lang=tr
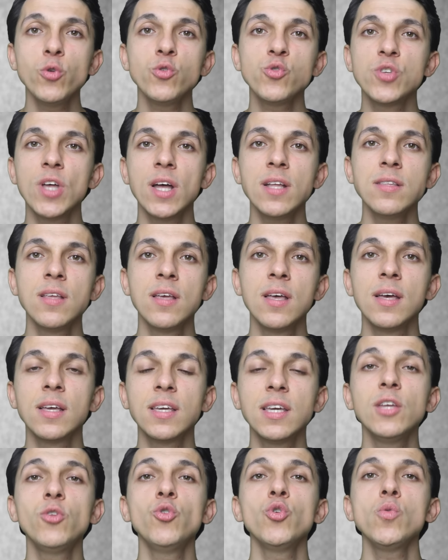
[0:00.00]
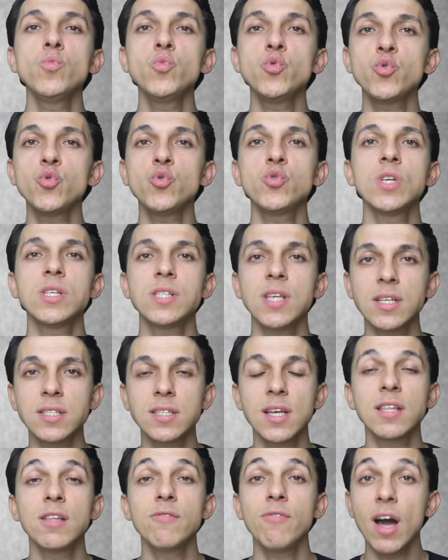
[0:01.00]
O yüzden gidiyormuş
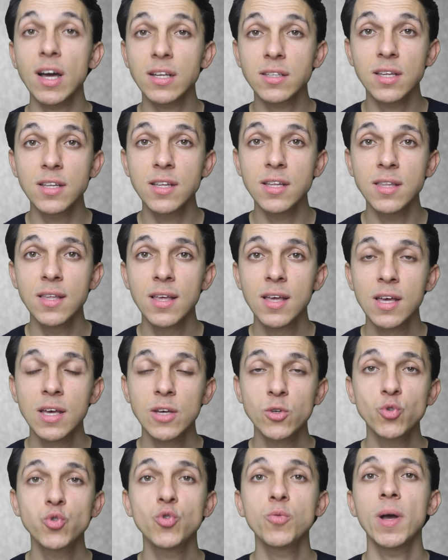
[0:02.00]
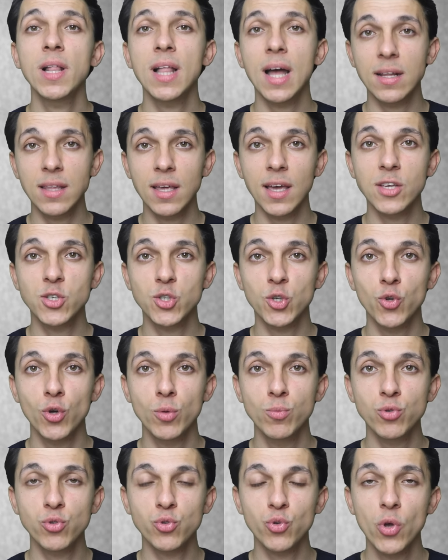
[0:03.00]
%80'ini vaktinin şubelerde
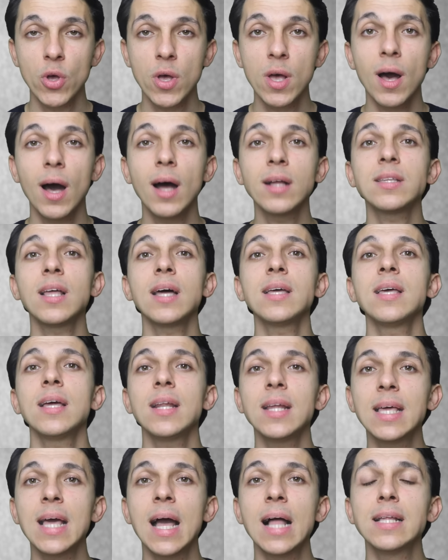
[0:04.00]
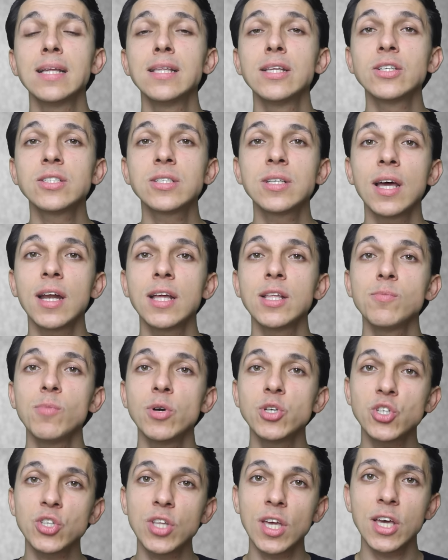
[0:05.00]
geçiriyormuş. Hatta yeri geldiğinde ızgaranın
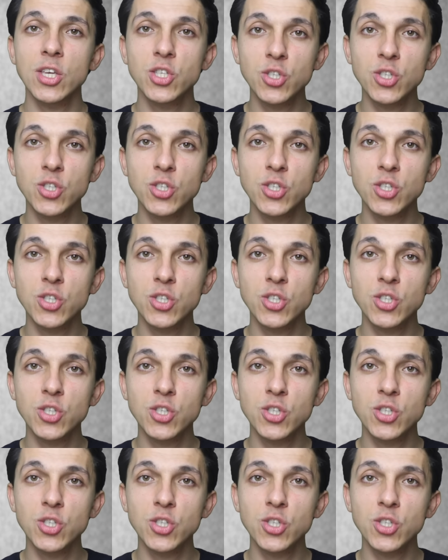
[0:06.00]
başına